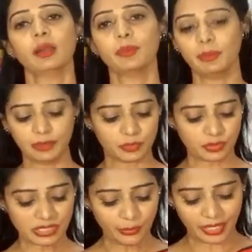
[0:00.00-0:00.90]
ఇప్పుడు మనం
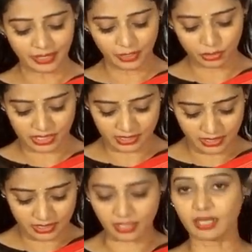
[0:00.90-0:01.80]
చూసే వెరైటీ వచ్చేసి
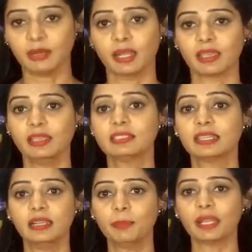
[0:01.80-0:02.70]
చక్కగా మనకి
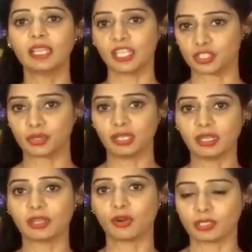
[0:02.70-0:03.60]
చిక్కడపల్లి అశోక్
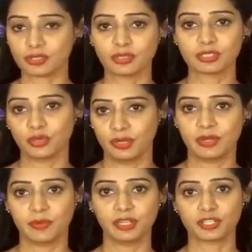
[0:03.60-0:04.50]
నగర్ క్రాస్ రోడ్స్లో
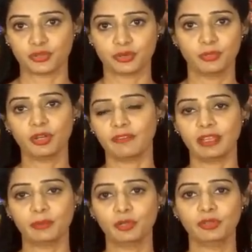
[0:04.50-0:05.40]
ఉన్నటువంటి షోరూంలో
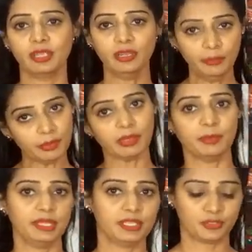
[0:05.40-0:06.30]
అవైలబుల్ ఉందండి ఇప్పుడు మనం
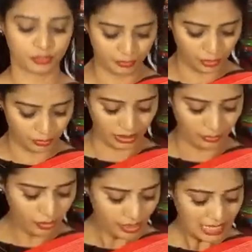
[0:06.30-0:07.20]
ఇదే షోరూంలో ఉన్నాము